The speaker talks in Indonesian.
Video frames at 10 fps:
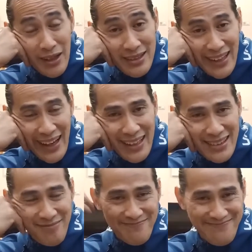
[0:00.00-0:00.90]
yang sehat
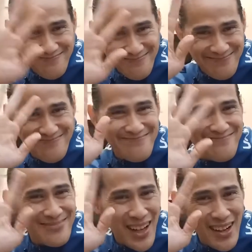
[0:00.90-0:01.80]

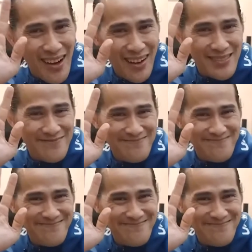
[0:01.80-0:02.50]
dadah